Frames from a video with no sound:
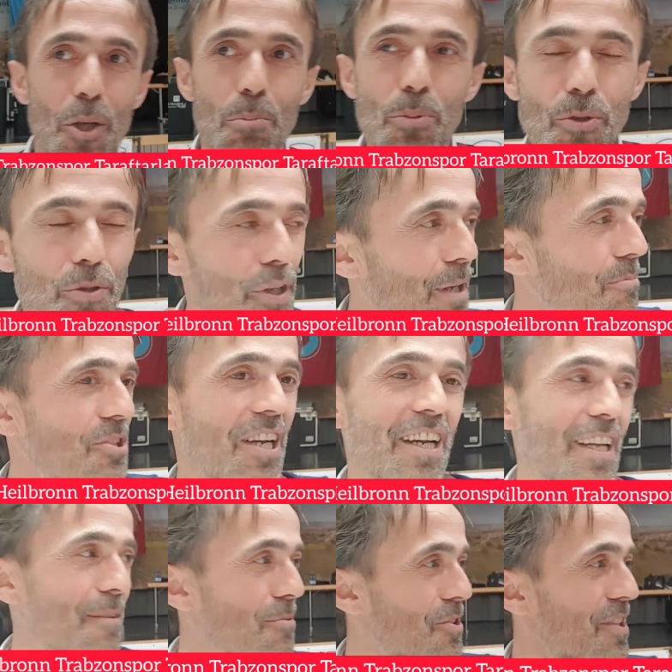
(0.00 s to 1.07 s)
bütün
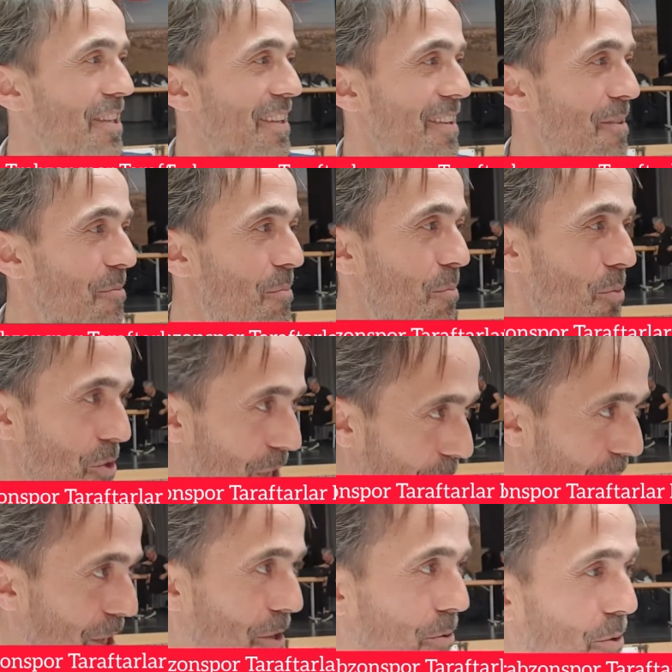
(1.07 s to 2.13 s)
hemşerilerimizi burada
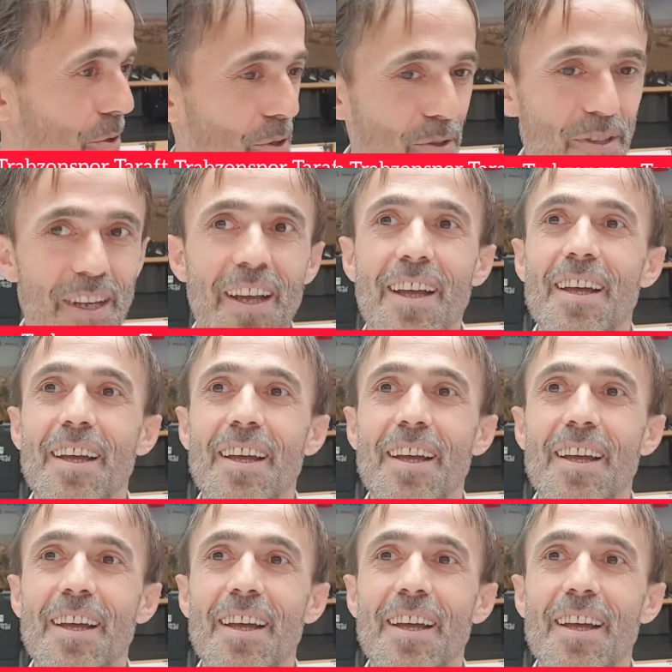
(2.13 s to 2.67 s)
bekliyoruz.